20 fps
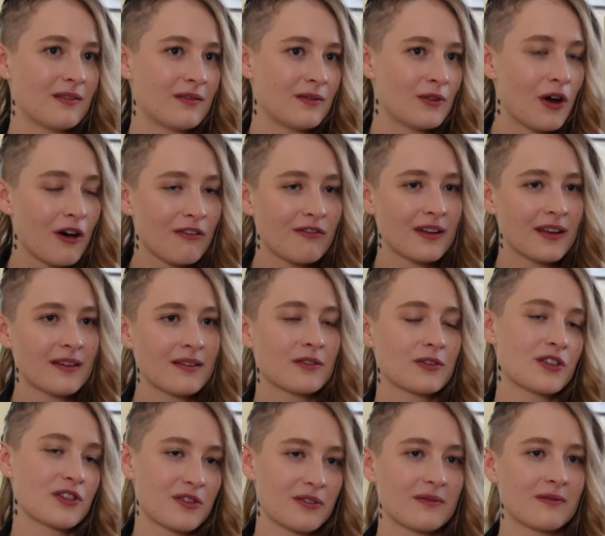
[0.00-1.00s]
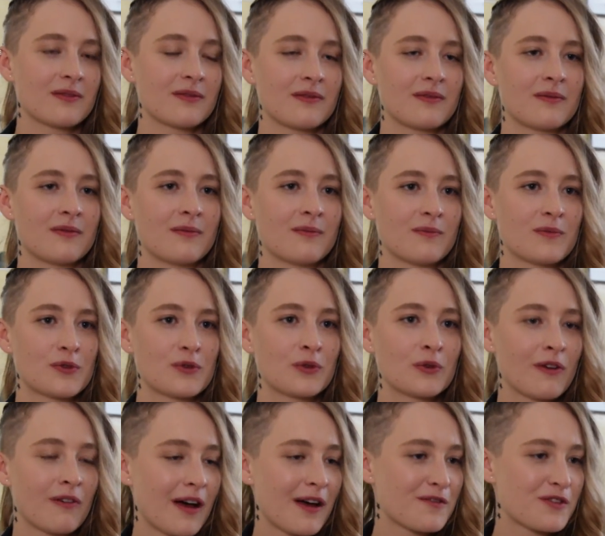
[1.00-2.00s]
nowe, chociaż mm,
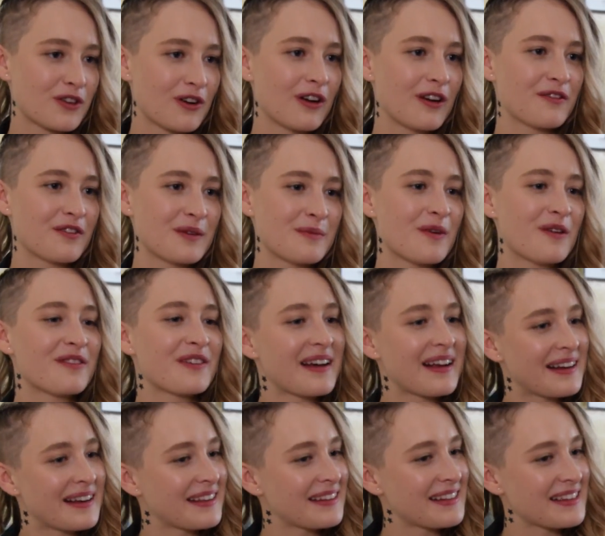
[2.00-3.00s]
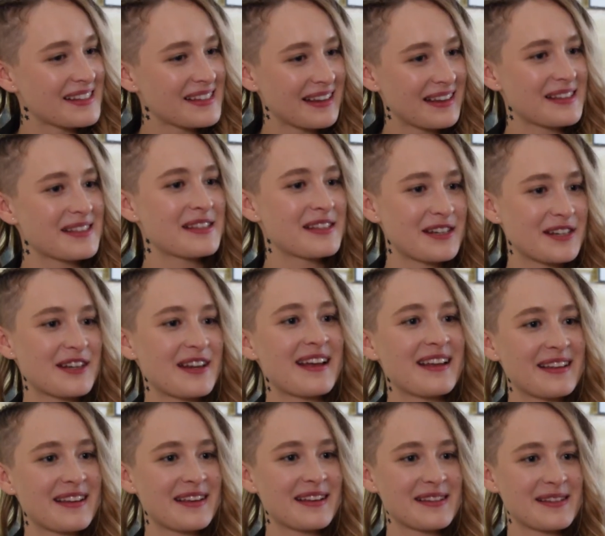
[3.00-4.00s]
studiowałam w szkole filmowej, ale jednak takie
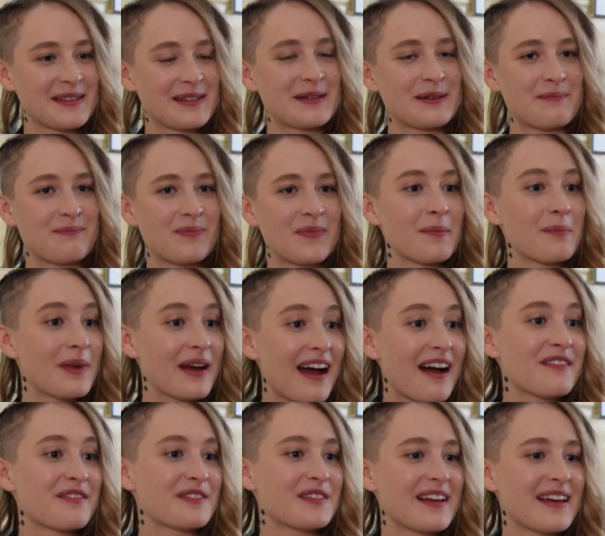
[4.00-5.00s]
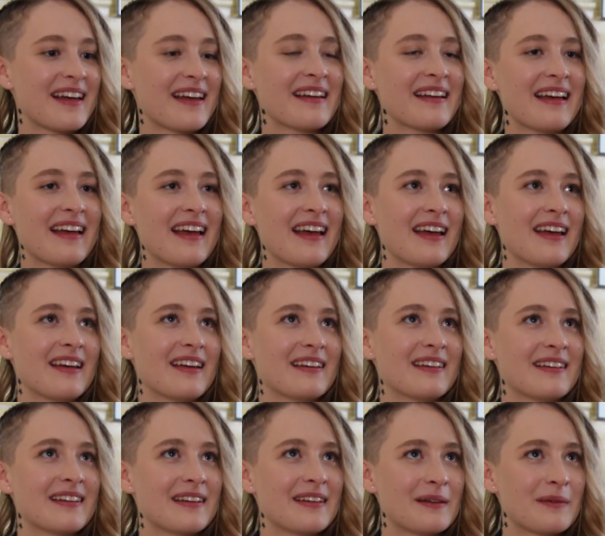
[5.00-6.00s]
zderzenie z tym naprawdę
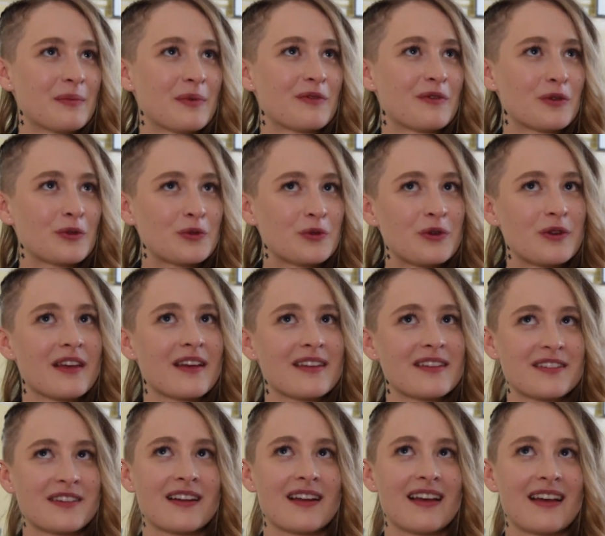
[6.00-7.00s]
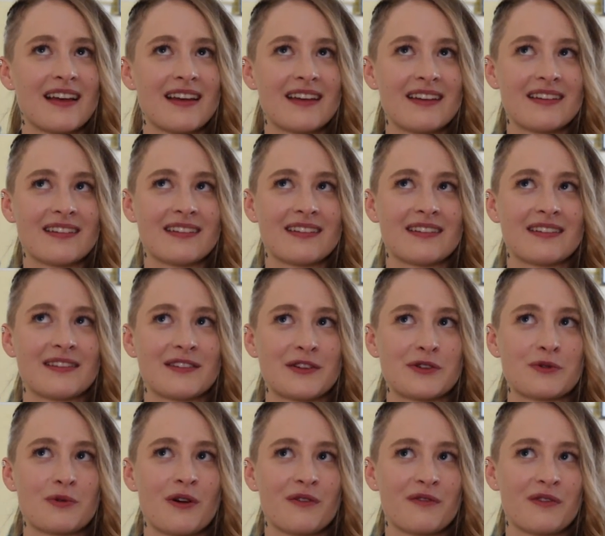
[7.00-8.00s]
e, powoduje, że, e, że
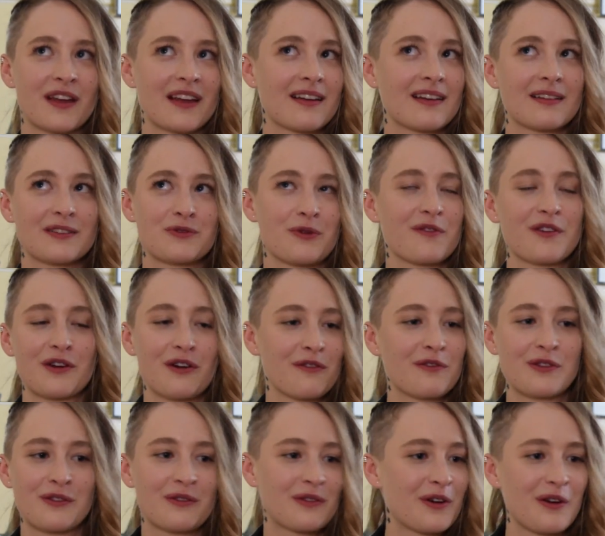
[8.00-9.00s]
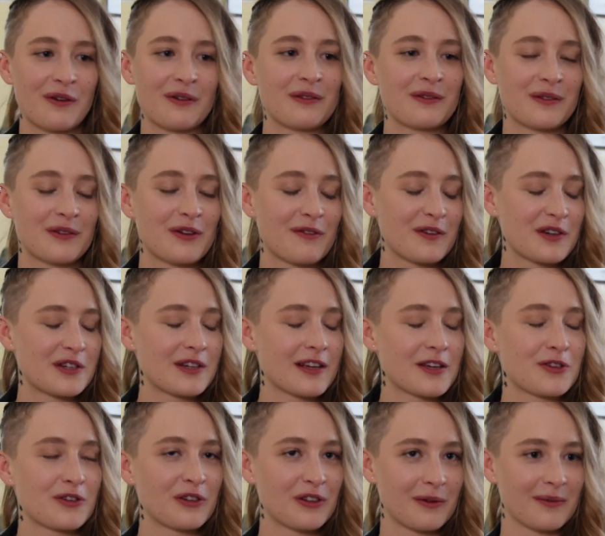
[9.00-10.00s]
człowiek, człowiekowi towarzyszy
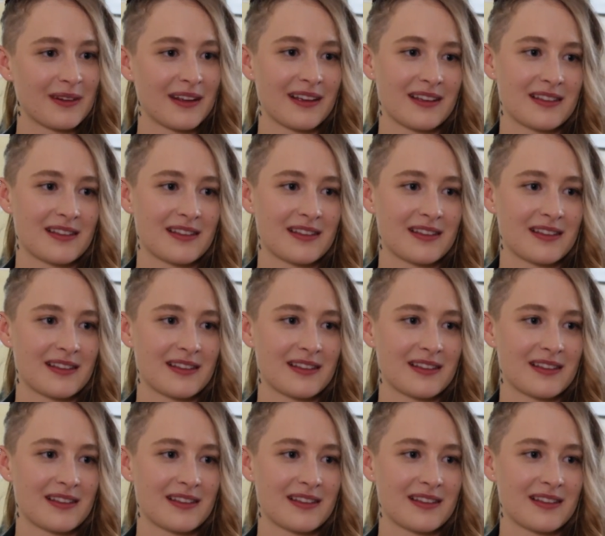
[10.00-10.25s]
jakaś ogromna